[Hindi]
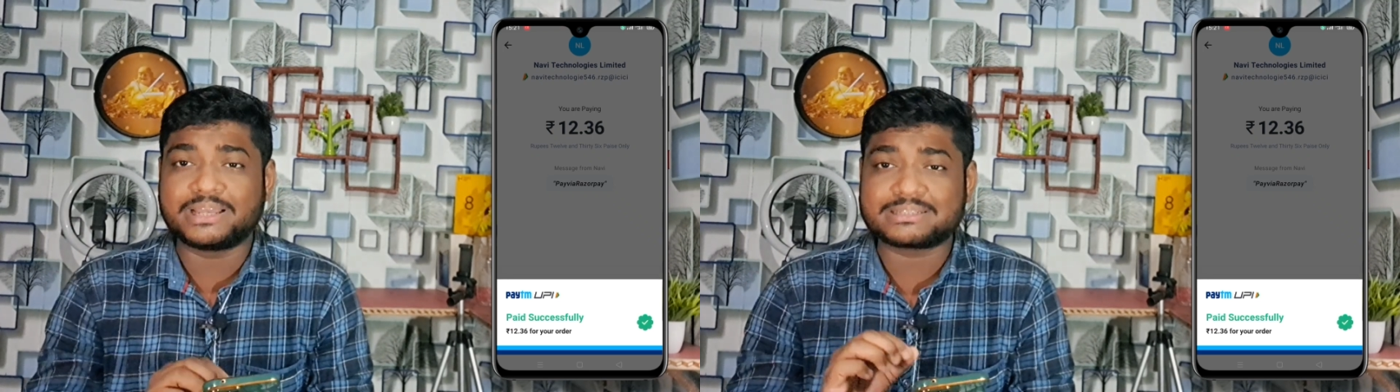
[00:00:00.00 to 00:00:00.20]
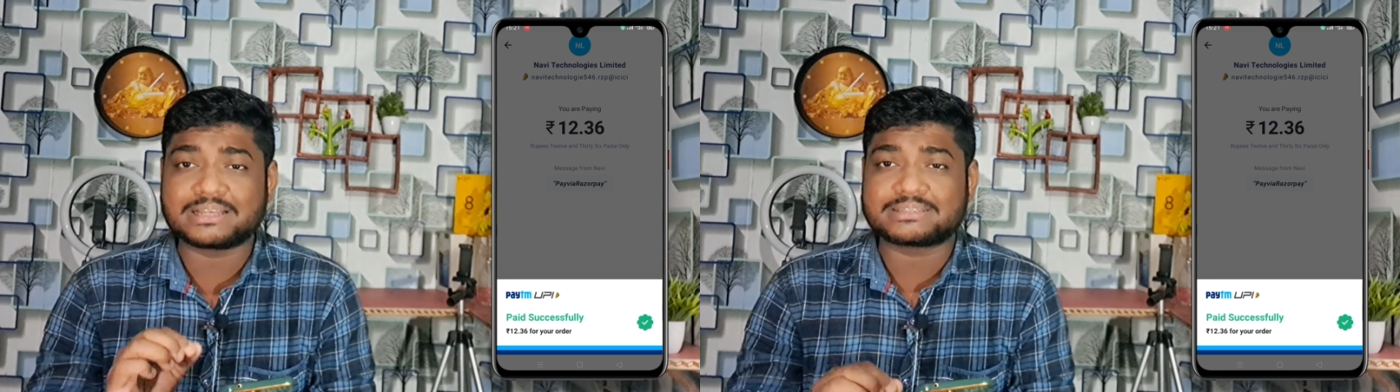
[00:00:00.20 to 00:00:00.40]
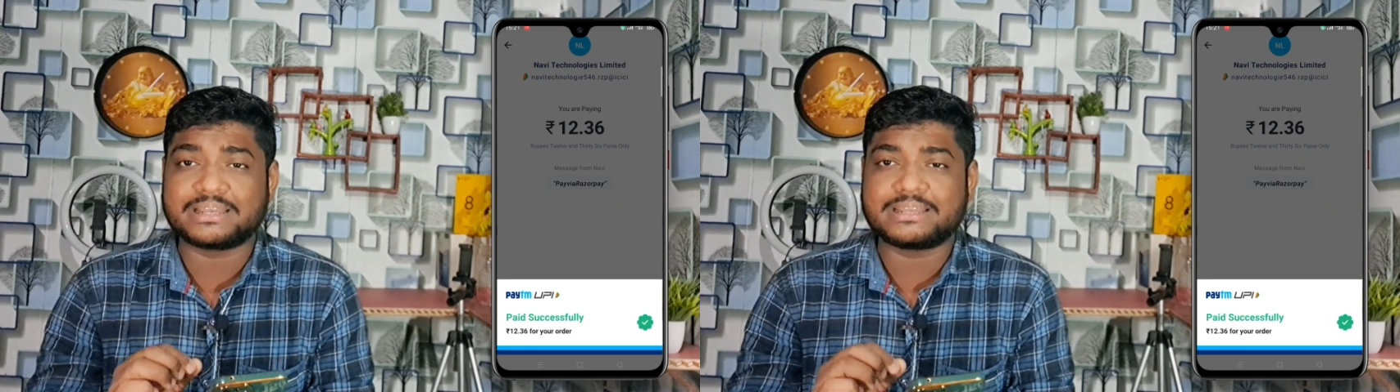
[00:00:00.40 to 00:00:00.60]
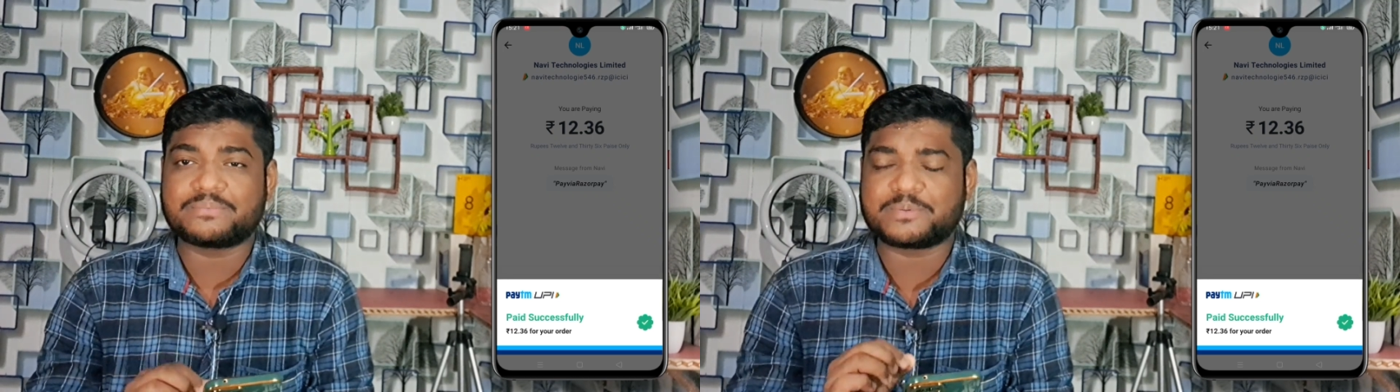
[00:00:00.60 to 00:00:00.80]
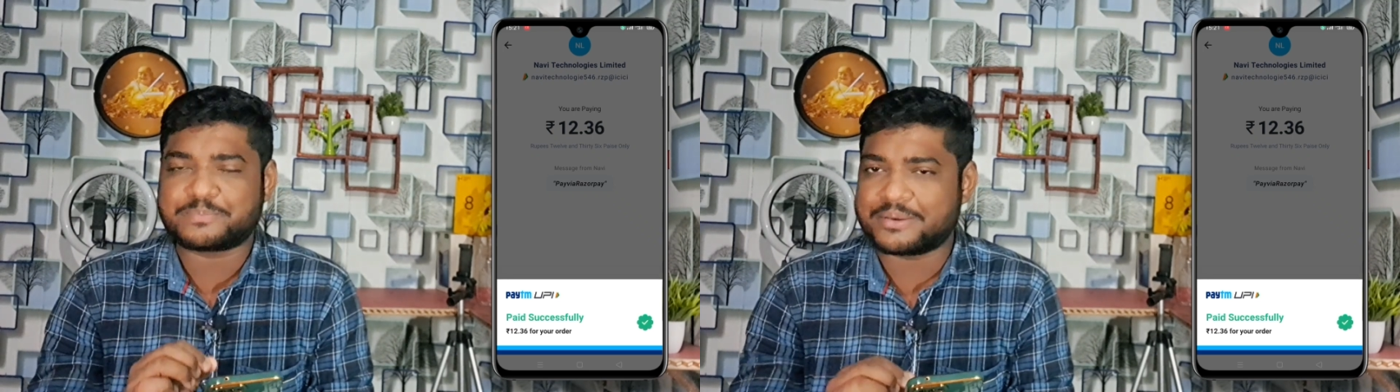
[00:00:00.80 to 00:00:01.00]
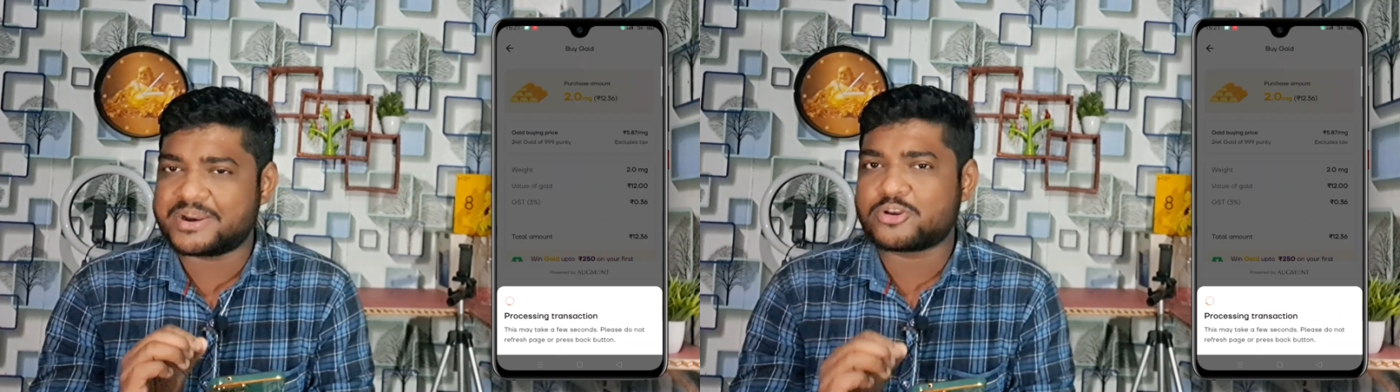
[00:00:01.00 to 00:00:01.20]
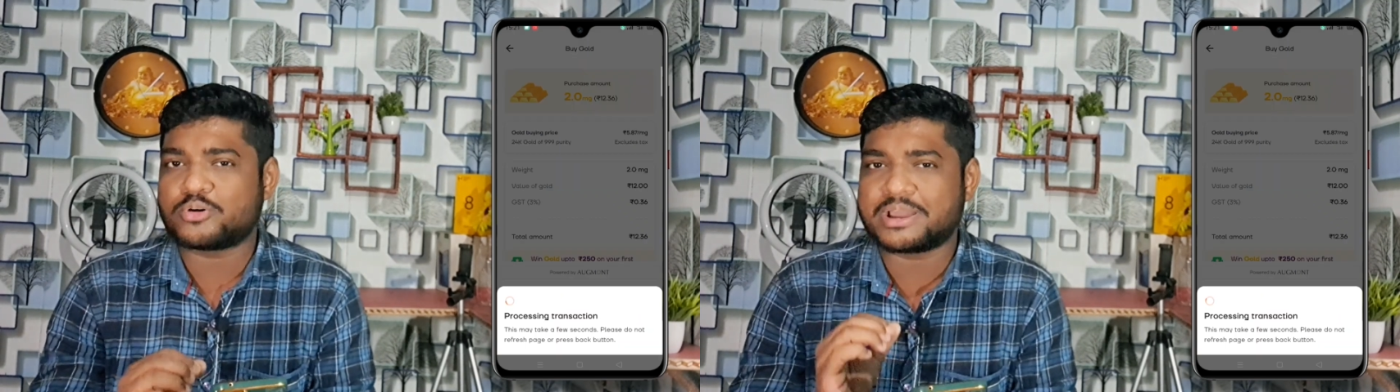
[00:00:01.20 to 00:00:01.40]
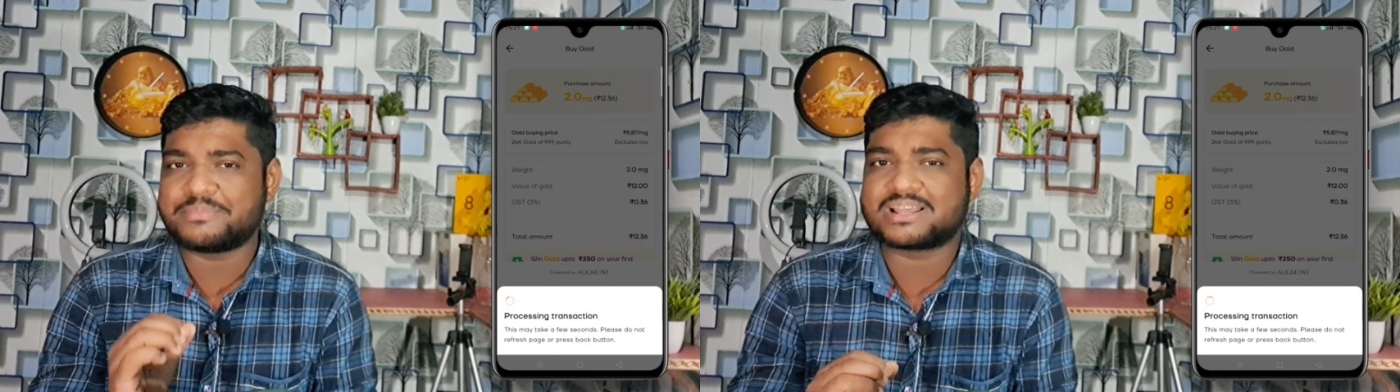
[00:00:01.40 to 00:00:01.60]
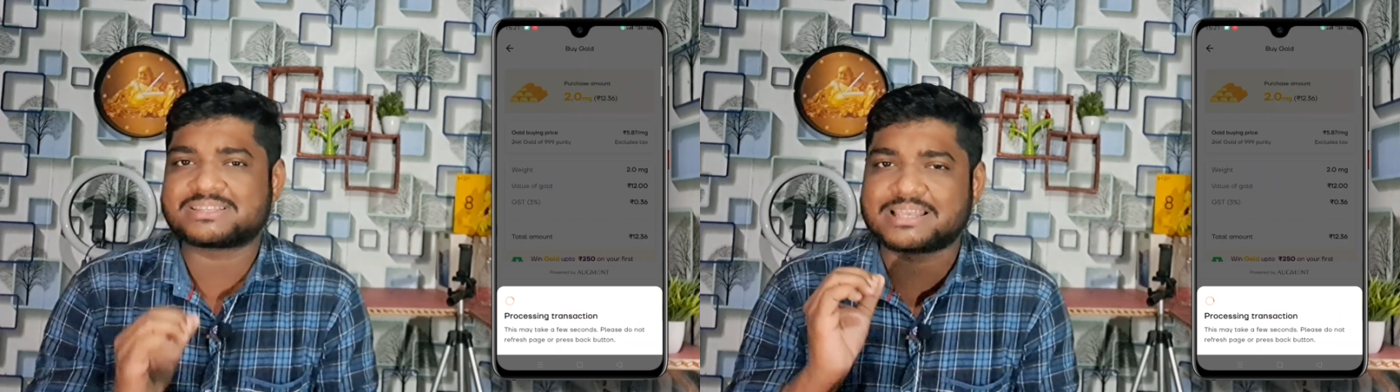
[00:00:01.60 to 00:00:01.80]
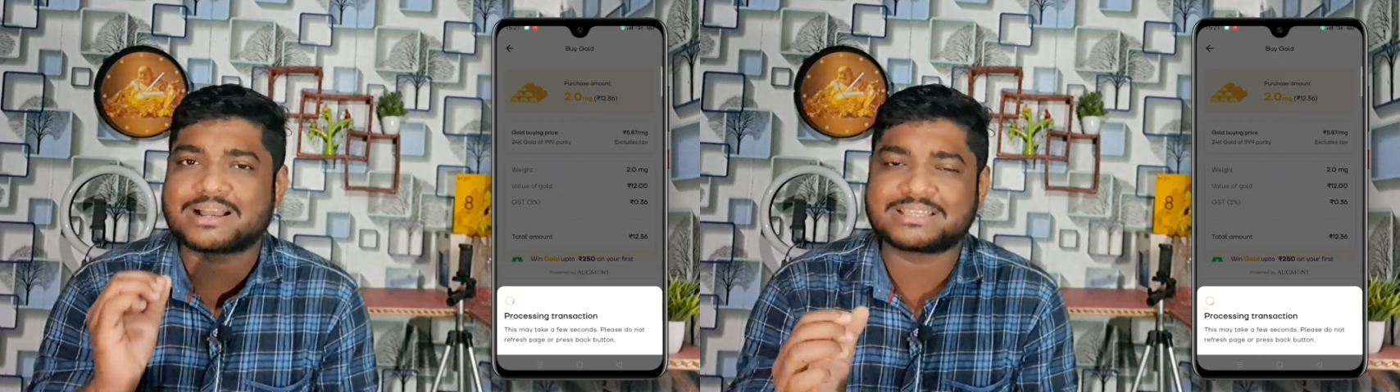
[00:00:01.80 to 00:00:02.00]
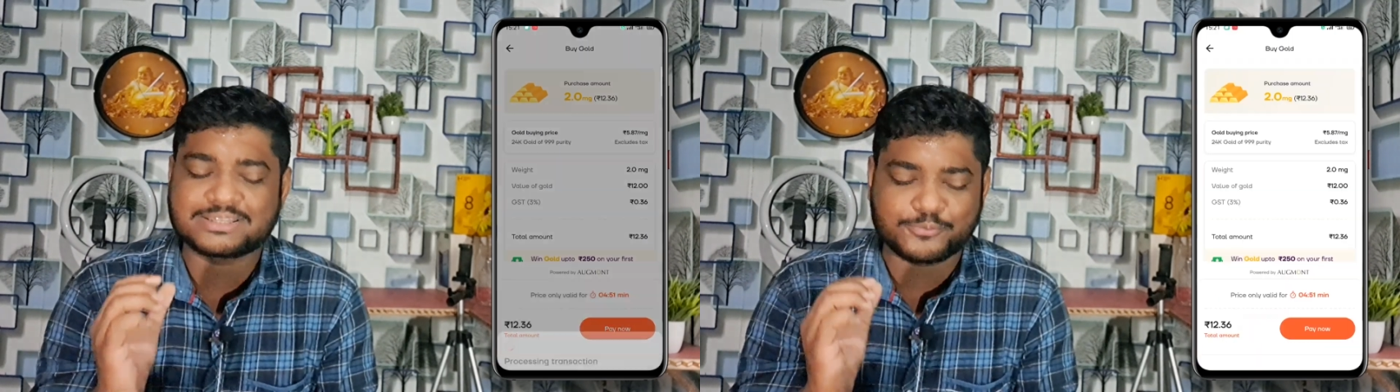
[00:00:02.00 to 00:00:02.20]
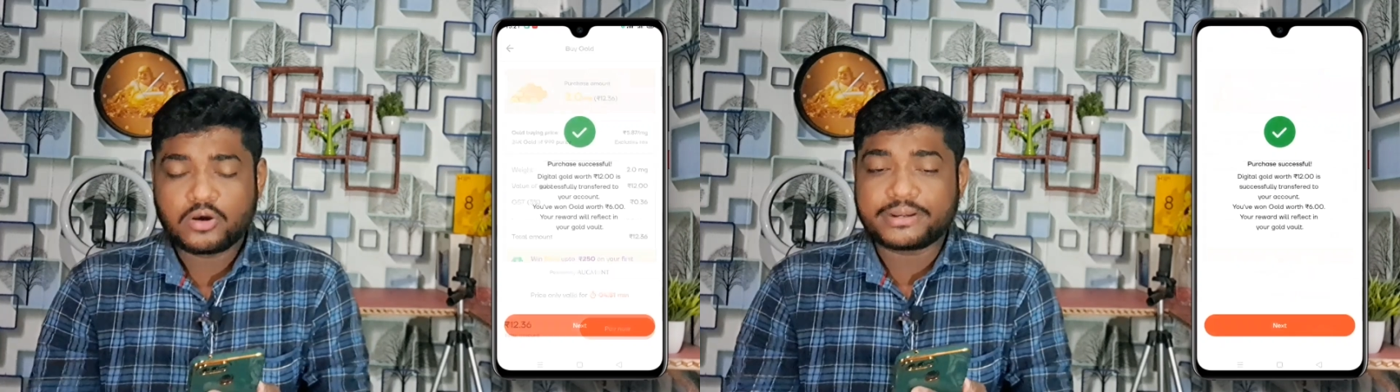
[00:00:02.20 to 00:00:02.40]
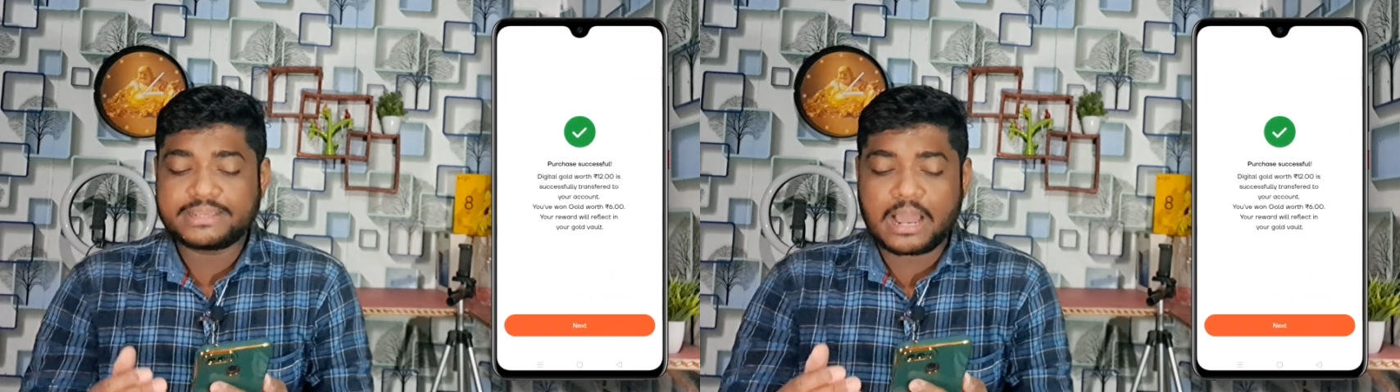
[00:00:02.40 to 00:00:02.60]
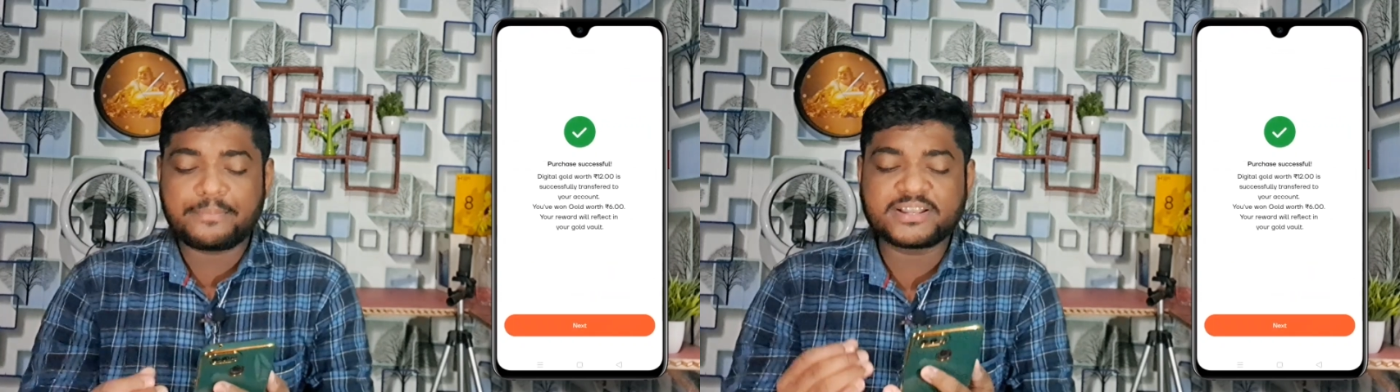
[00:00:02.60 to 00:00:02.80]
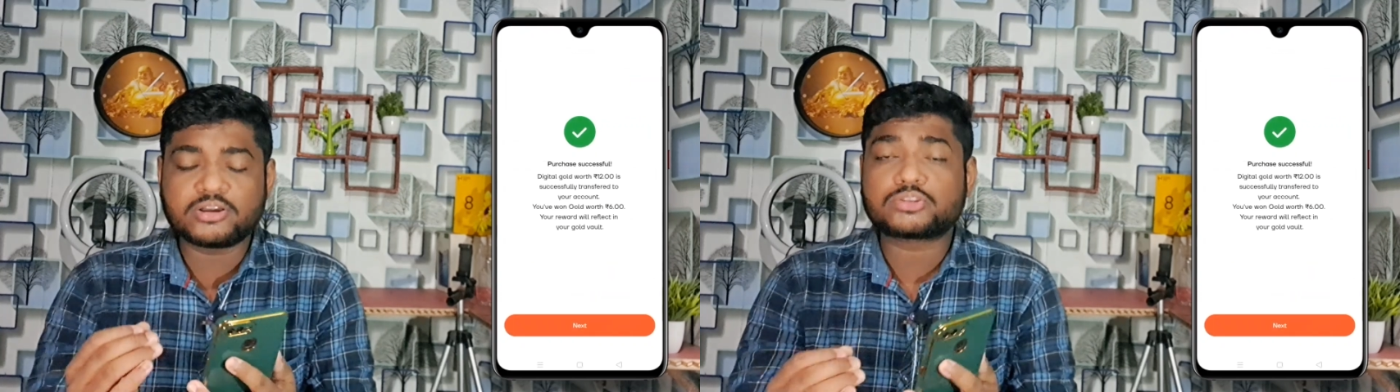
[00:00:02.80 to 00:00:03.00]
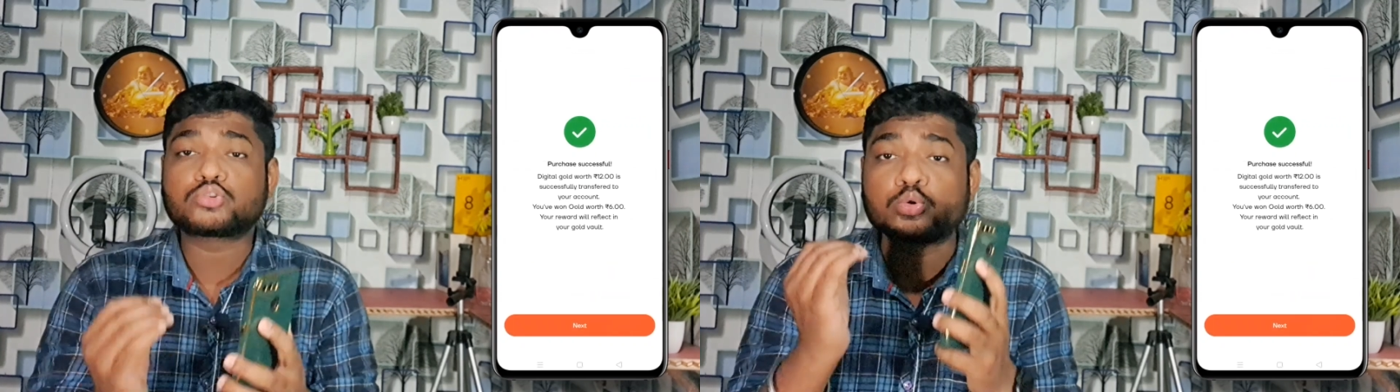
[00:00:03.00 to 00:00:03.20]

देख सकते हैं यहाँ पे पेमेंट हो गया मेरा सक्सेसफुल और यहाँ पे जो